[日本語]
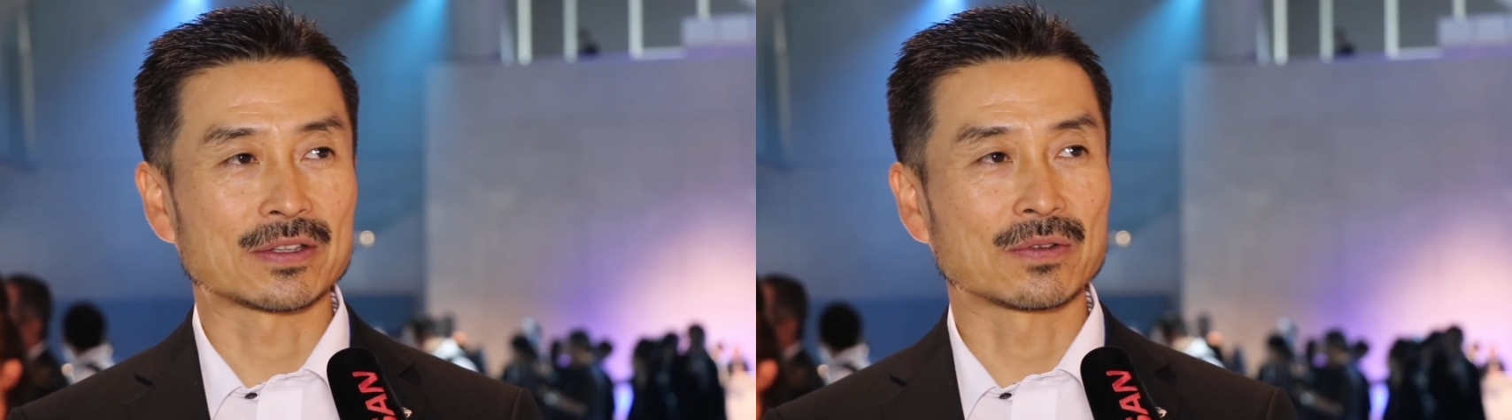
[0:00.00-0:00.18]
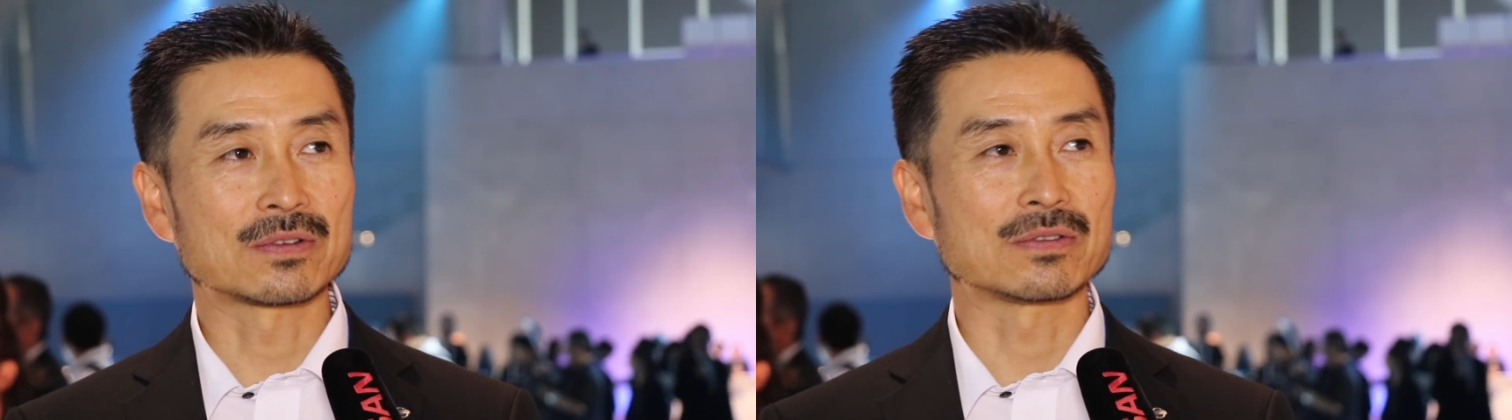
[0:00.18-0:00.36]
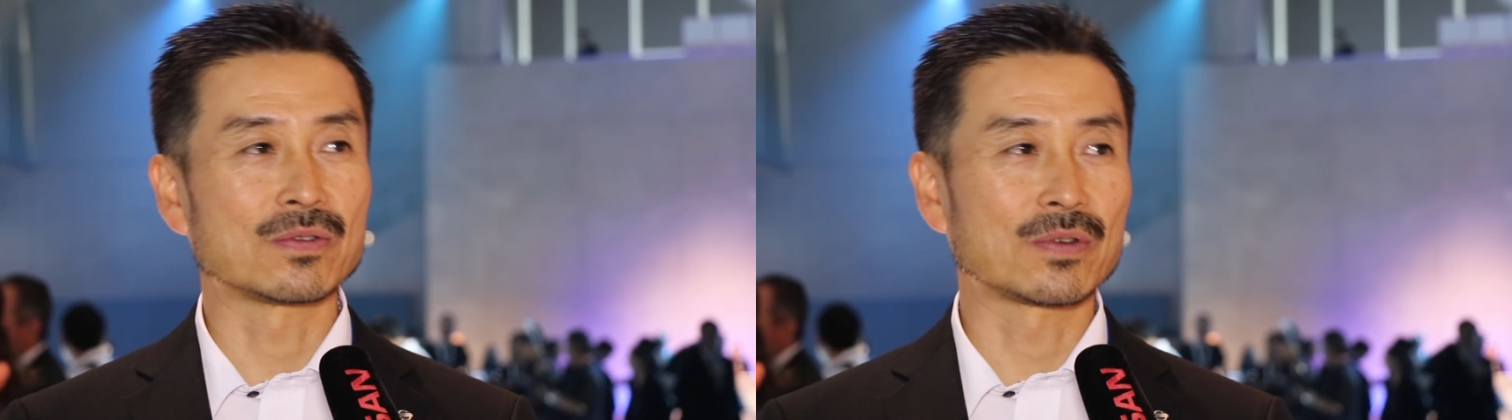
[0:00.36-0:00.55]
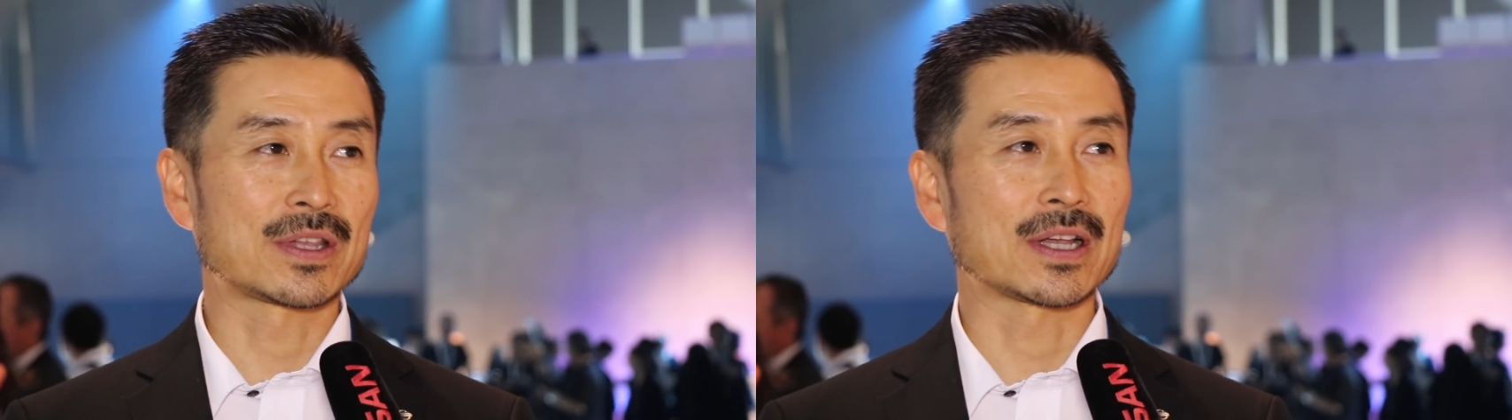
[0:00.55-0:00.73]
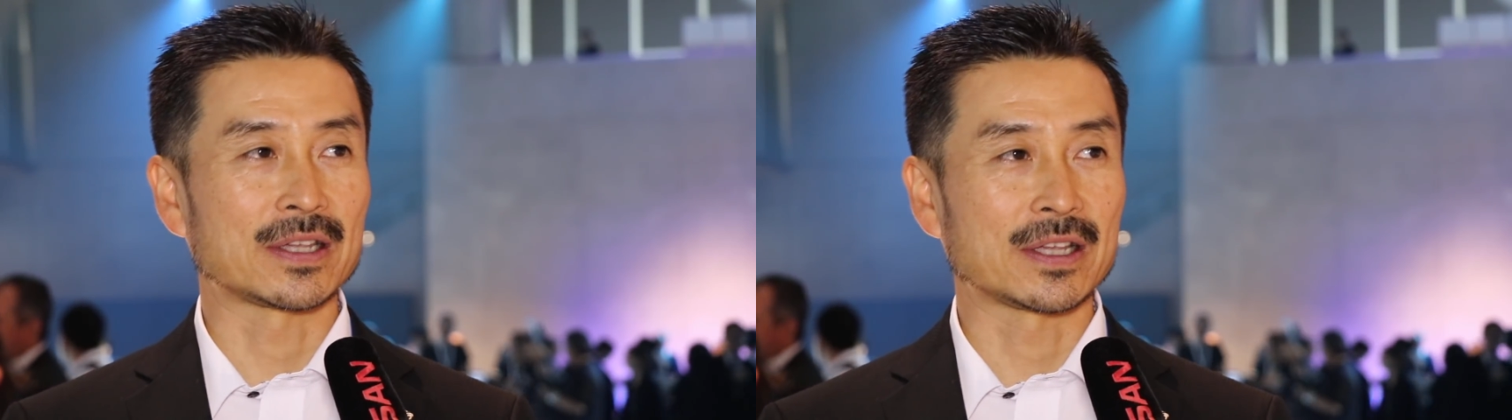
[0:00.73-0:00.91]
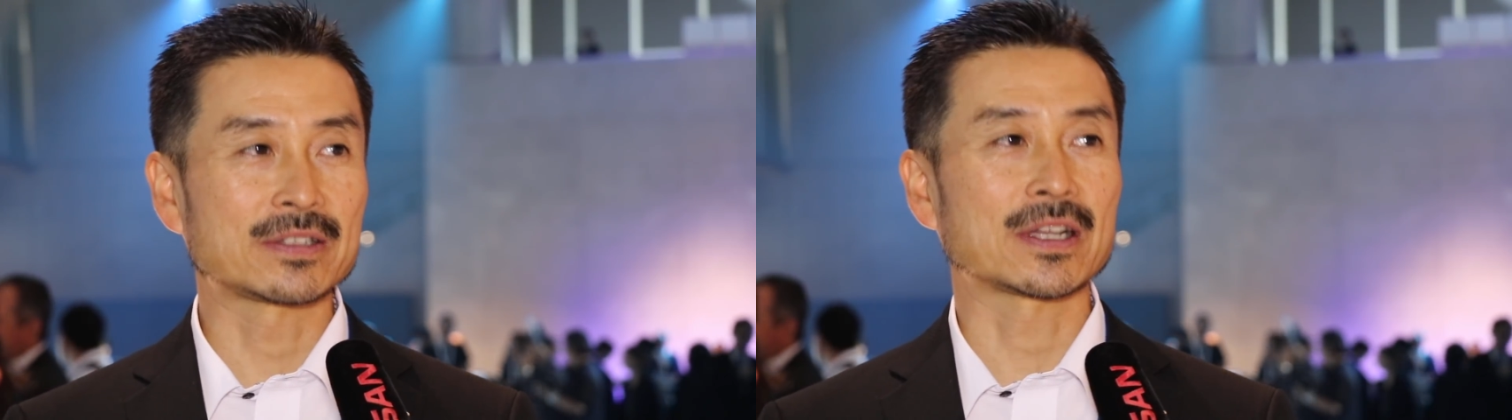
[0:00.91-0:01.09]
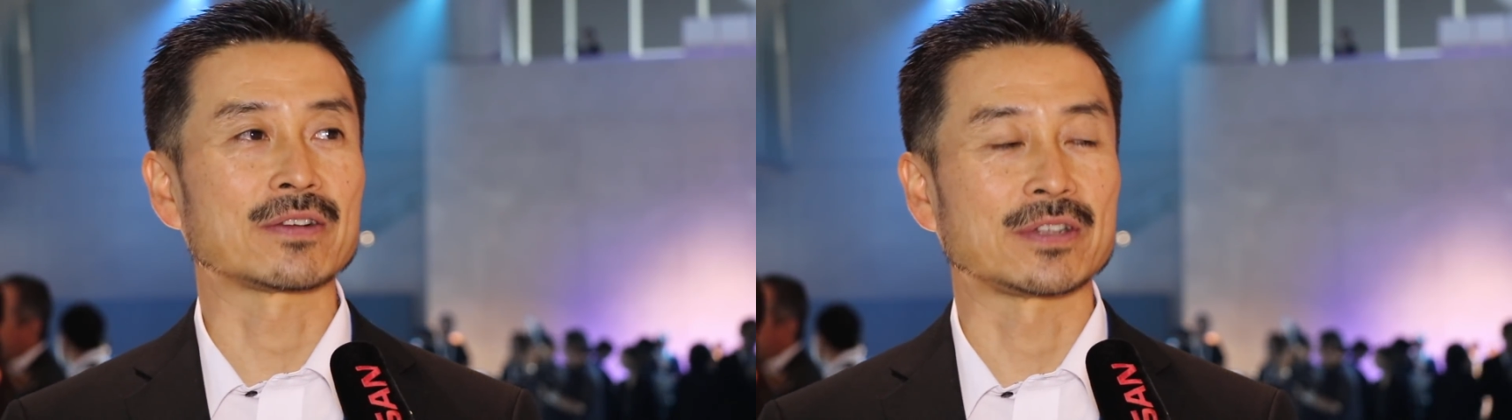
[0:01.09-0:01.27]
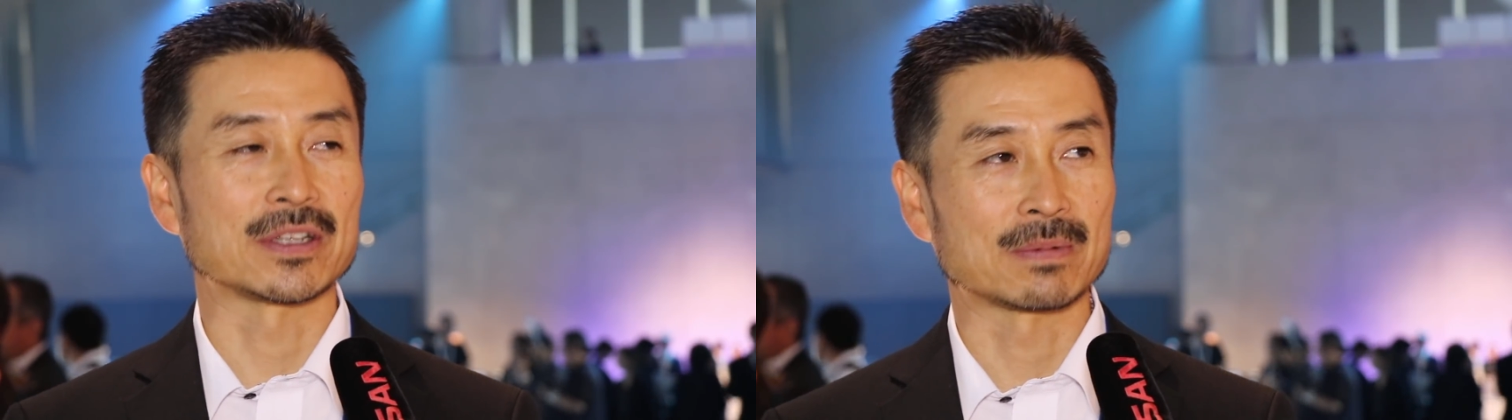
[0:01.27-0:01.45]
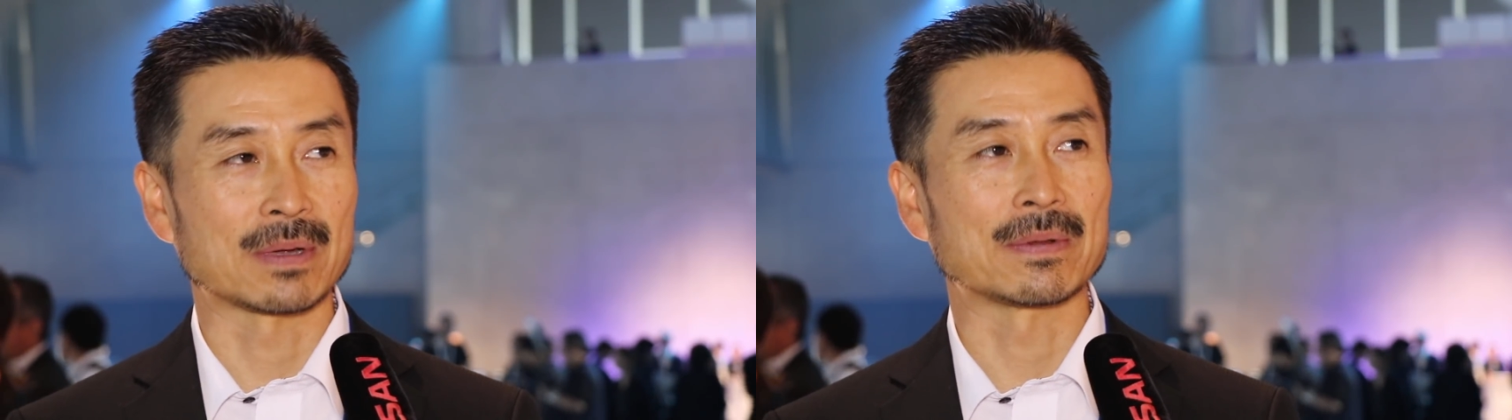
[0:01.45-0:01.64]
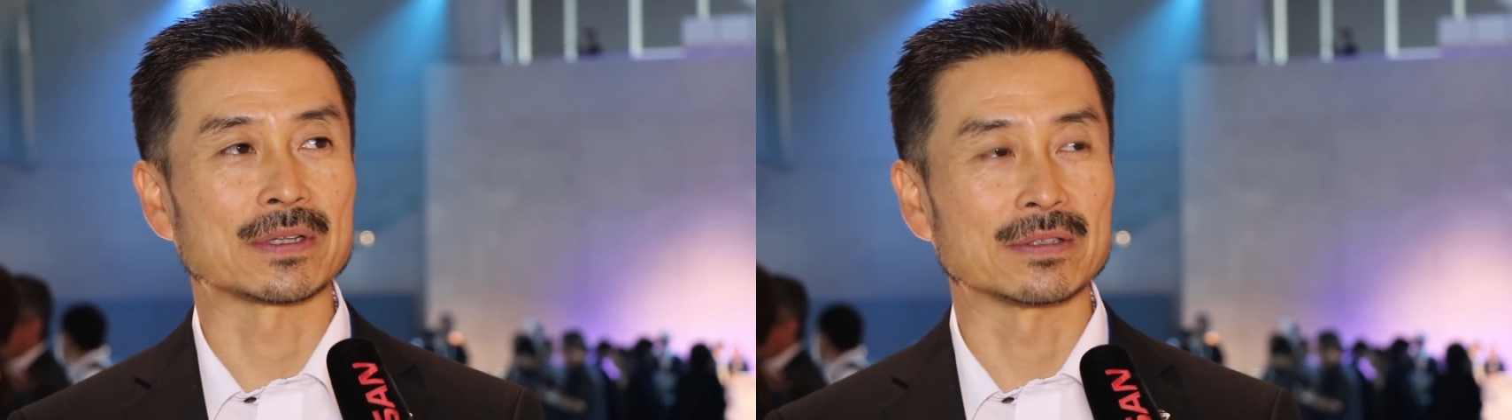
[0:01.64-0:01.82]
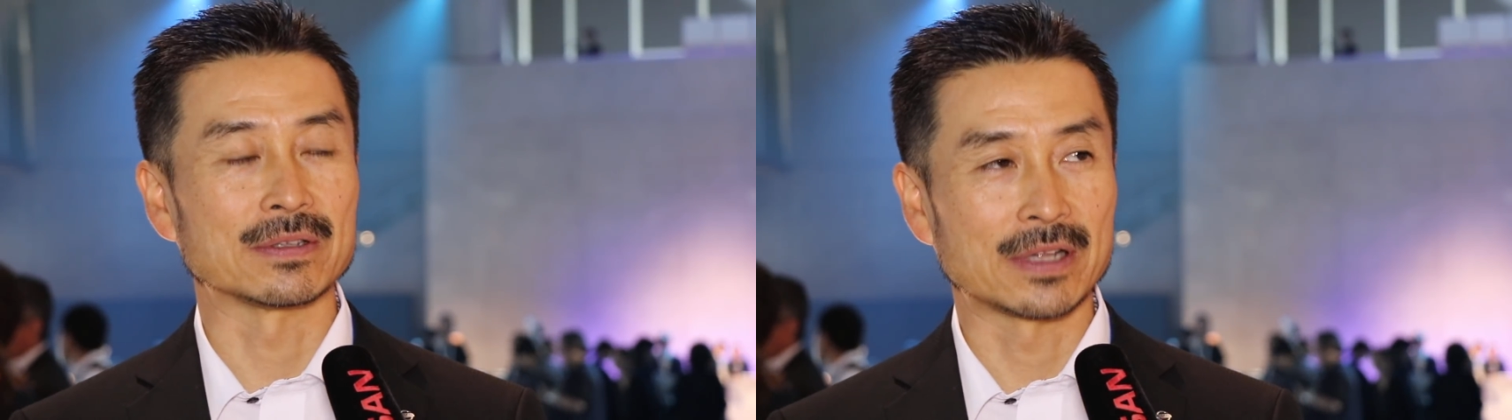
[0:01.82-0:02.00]
すごく動きがギクシャクしてしまい
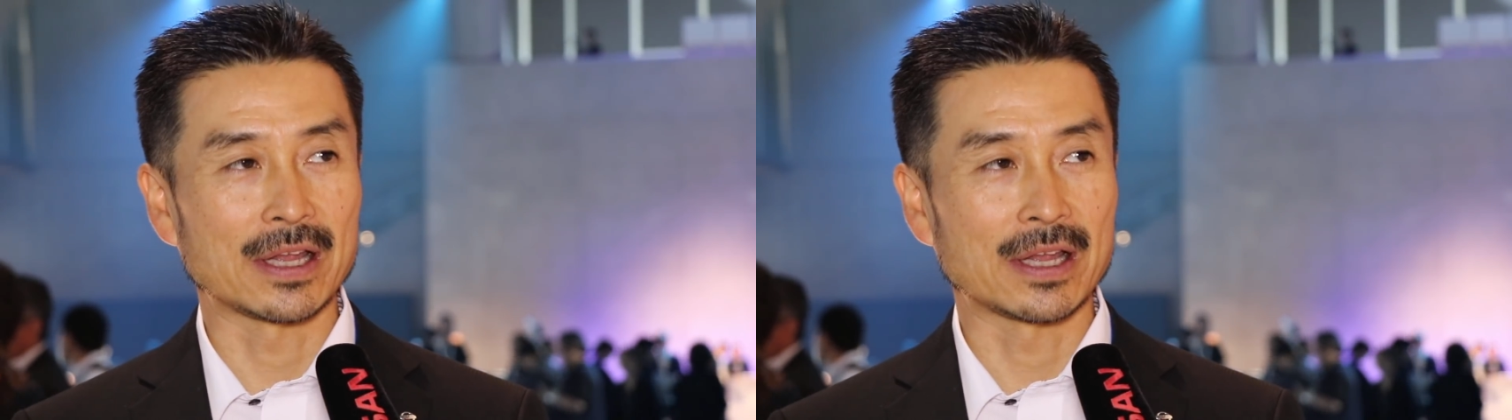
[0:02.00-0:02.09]
ますん